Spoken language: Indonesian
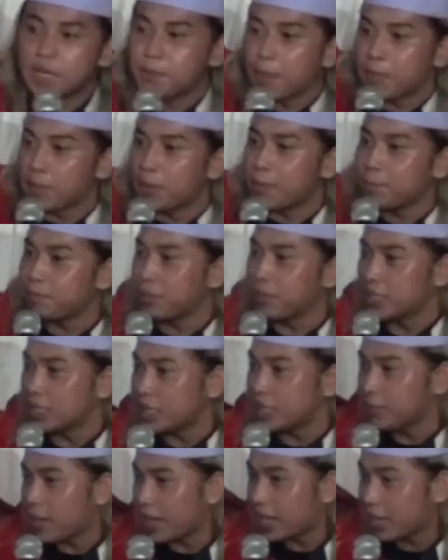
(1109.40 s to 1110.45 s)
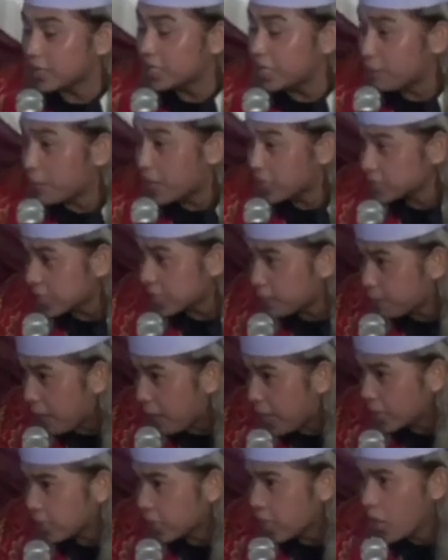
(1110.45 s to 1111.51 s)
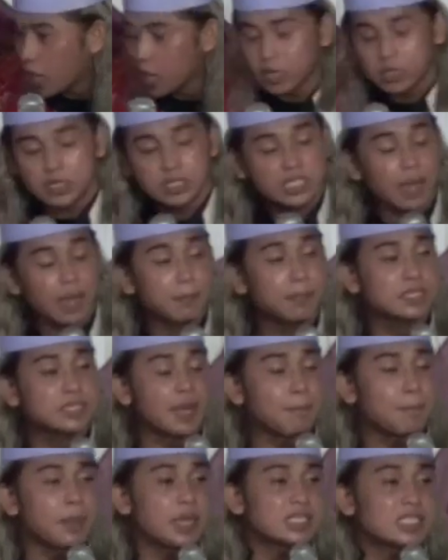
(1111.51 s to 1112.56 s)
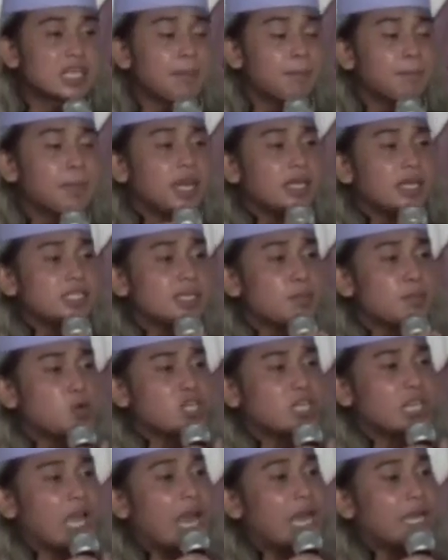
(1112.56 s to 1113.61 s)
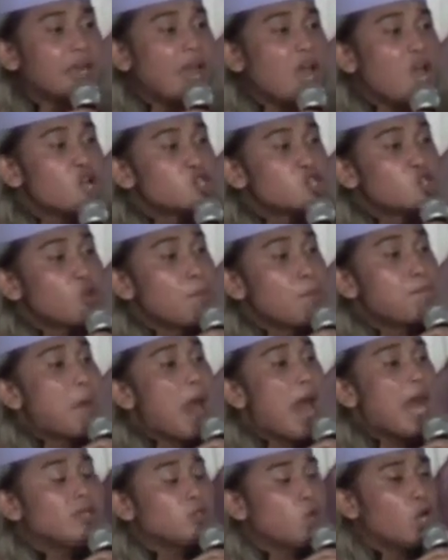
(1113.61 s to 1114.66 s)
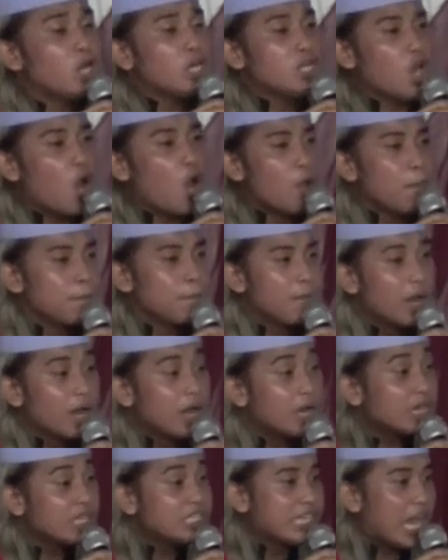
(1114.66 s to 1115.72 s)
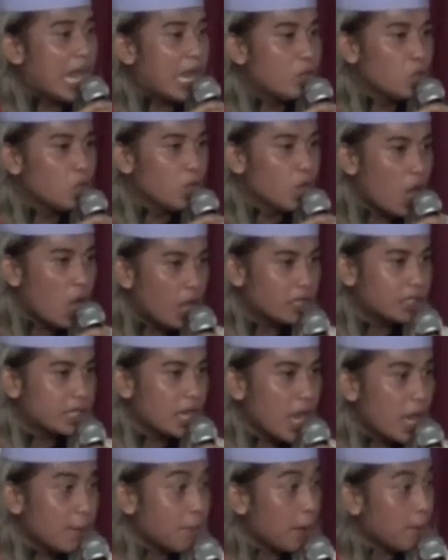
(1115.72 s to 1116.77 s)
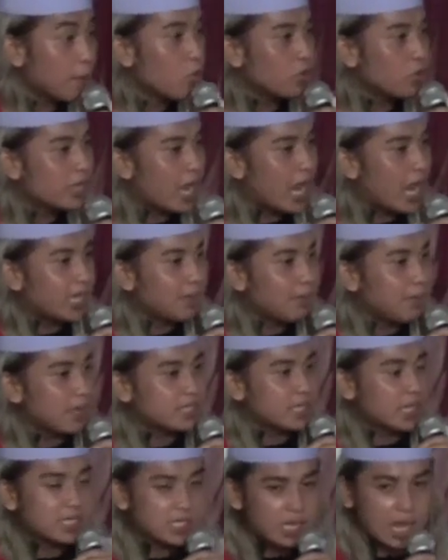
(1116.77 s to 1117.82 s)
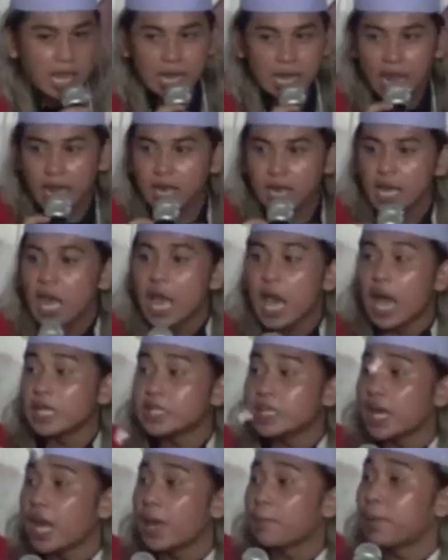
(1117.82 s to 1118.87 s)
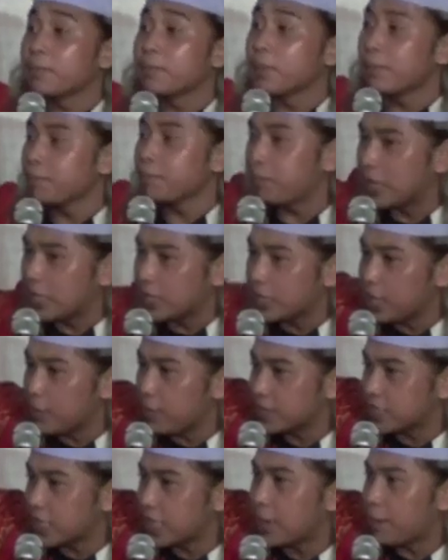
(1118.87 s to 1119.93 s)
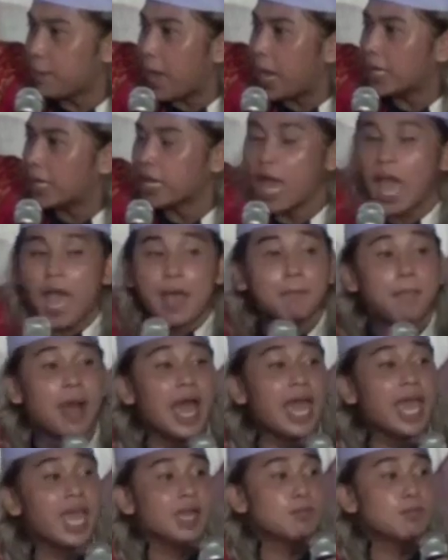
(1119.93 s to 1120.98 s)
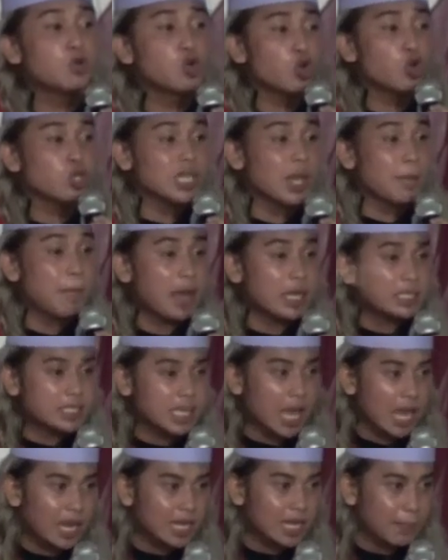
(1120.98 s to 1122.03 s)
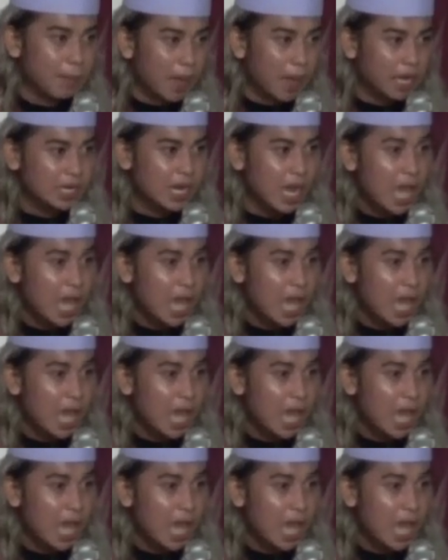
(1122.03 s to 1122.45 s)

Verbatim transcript: pemimpin di, di masa depan sampai sampai disebutkan syubbanul yom rijalul ghad pemuda di masa sekarang adalah pemimpin di masa depan baik buruknya bangsa ke depan